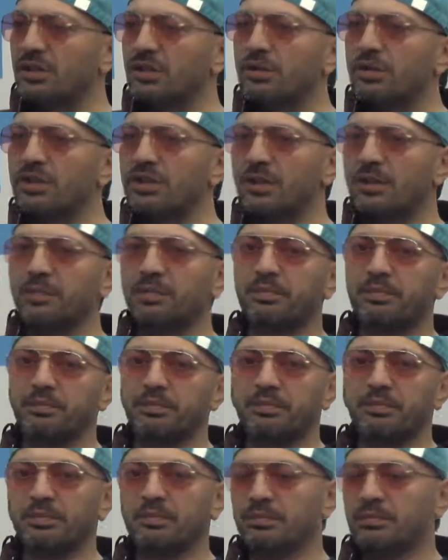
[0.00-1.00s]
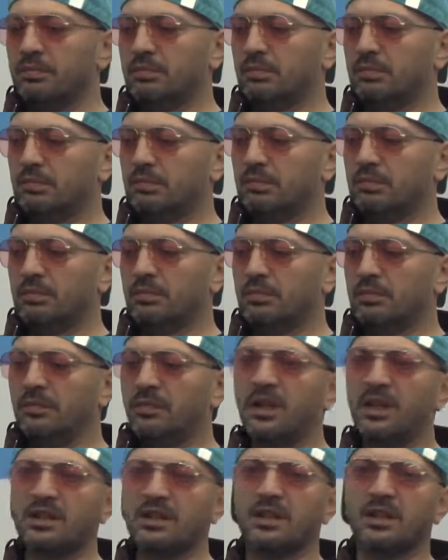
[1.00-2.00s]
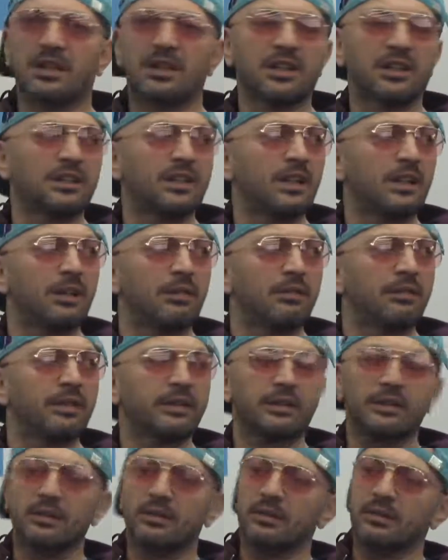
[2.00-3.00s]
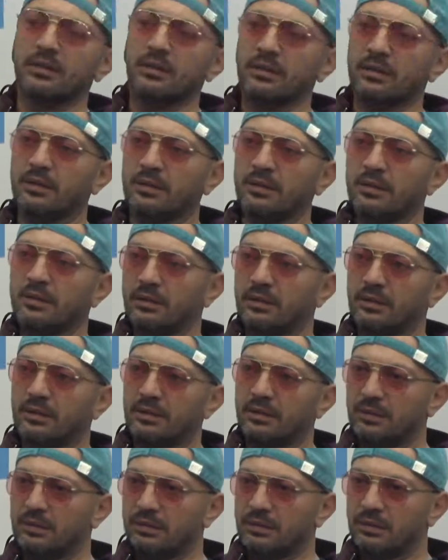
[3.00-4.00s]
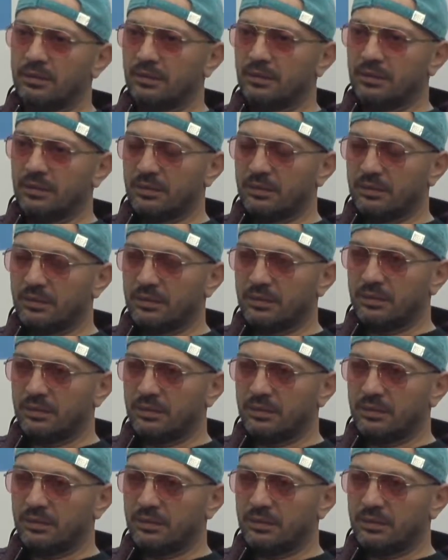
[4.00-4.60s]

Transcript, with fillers: okuyacağım. Peki şöyle Var daha 40 dakikam var. bu kariyerim boyunca